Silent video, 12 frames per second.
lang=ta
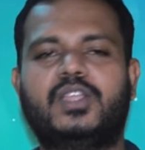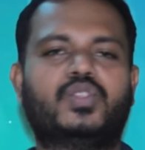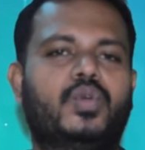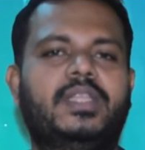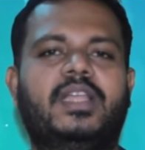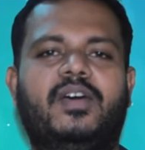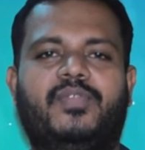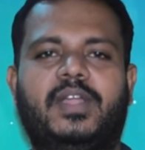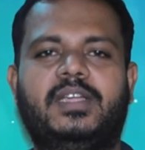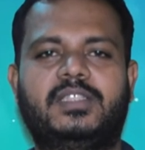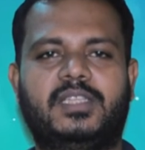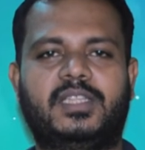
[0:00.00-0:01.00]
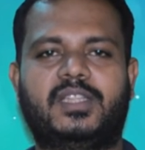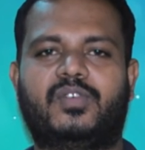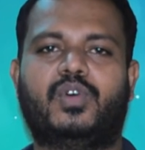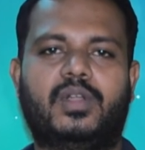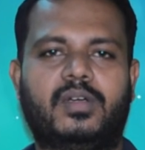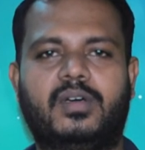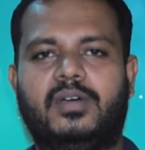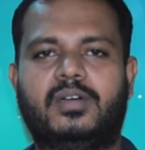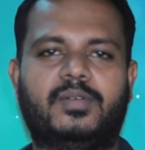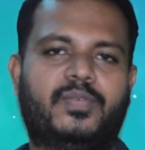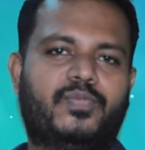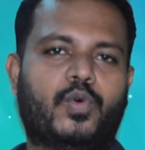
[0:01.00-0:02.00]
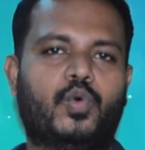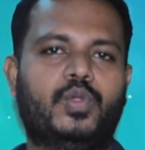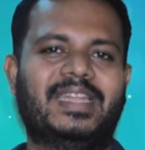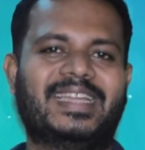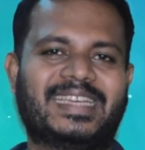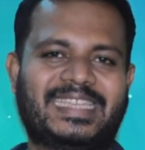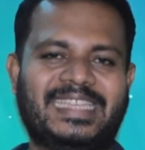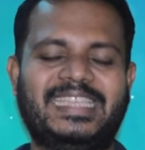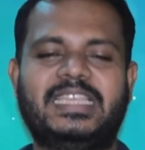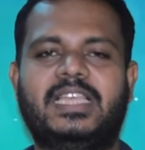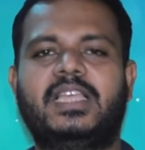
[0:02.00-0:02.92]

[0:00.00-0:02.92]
ஸோ இதான் ஃப்ரெண்ட்ஸ் இந்த ஒரு ஃபோன் கீ